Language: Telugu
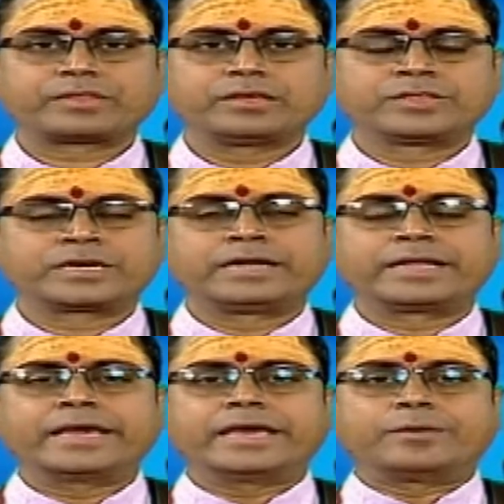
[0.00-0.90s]

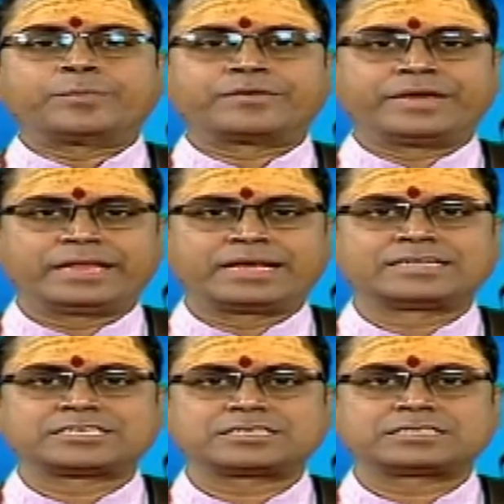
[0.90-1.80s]
ఎందుకంటే మనం ఏది
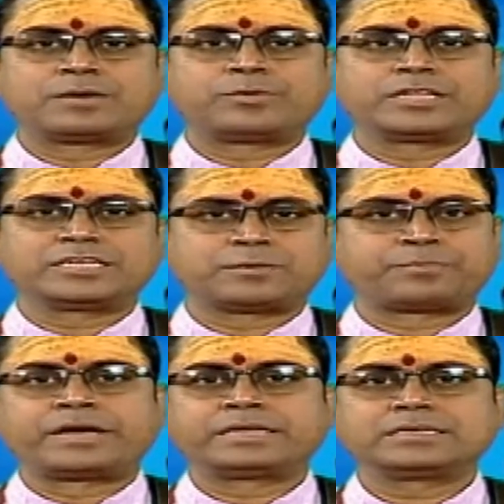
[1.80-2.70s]
ఆచరిస్తామో అదే
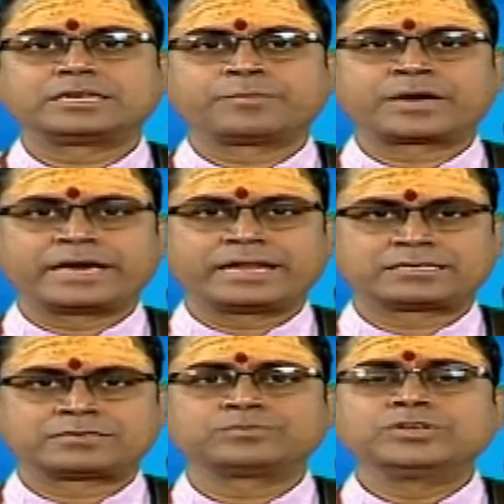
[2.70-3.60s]
చెప్పాలి నిమ్మకాయ
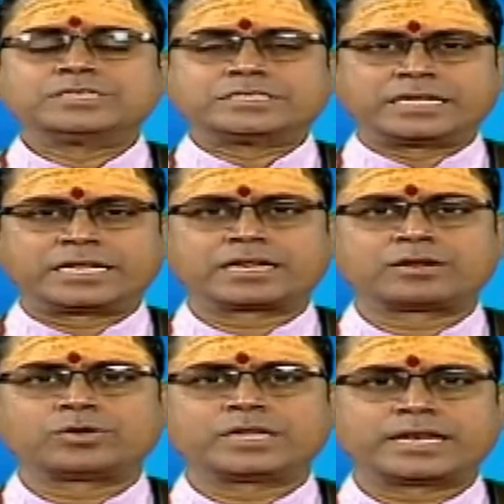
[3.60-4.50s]
రసం
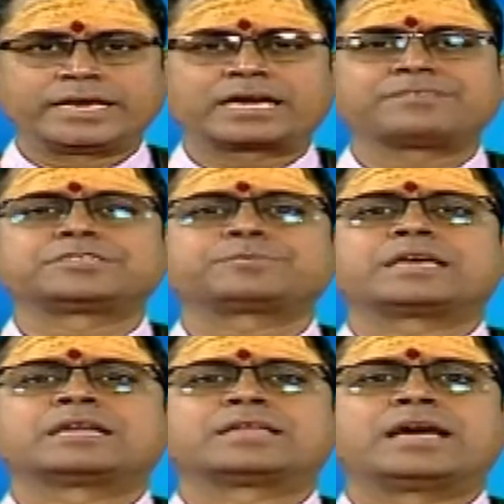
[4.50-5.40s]
శరీరంలోని అనేక విష
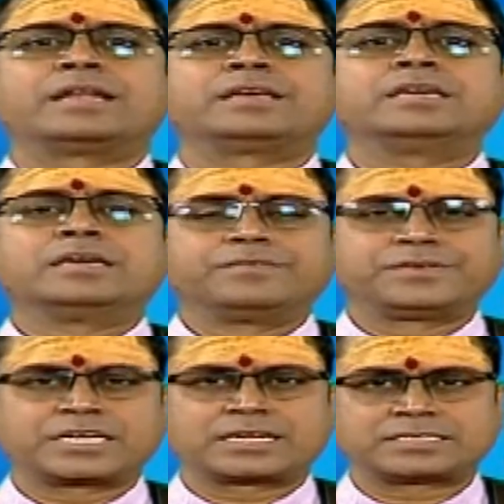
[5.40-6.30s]
పదార్థాలని
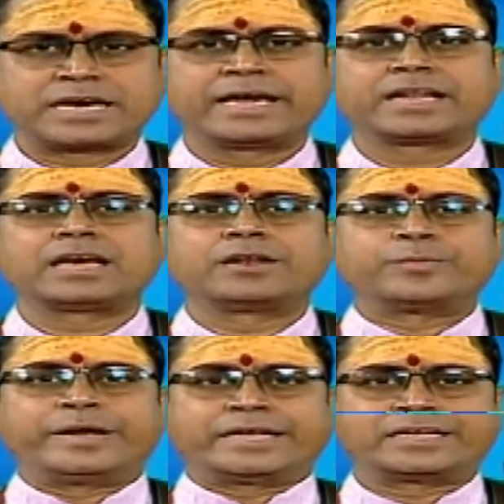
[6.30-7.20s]
విష రసాయనాలను
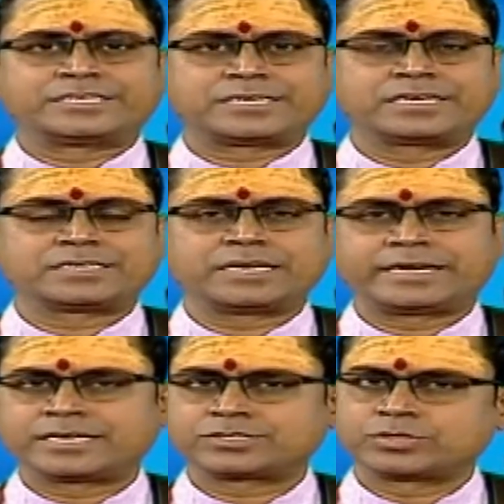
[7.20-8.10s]
బయటకు నెట్టే
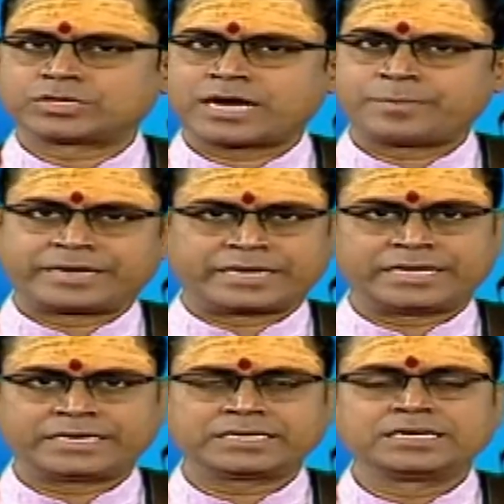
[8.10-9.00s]
నెట్టేస్తుంది కాబట్టి
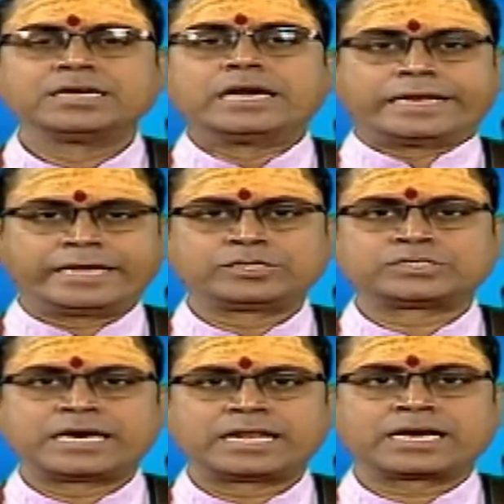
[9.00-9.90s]
నేను
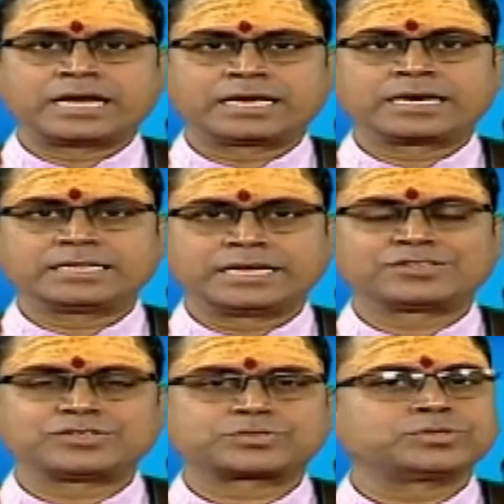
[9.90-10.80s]
చాలా కాలంగా దాన్ని
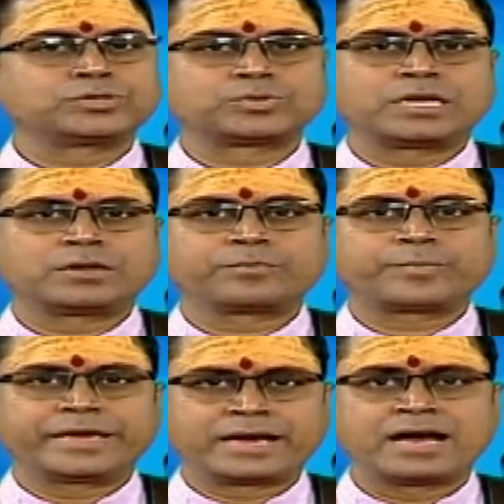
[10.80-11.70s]
తీసుకుంటూ ఉన్నాను
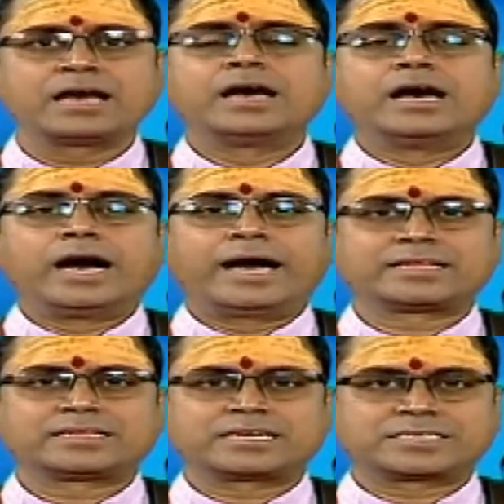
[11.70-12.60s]
పైగా అది
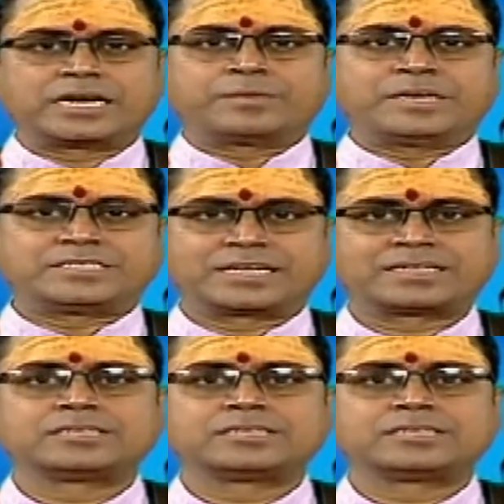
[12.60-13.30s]
తక్షణమే శక్తిని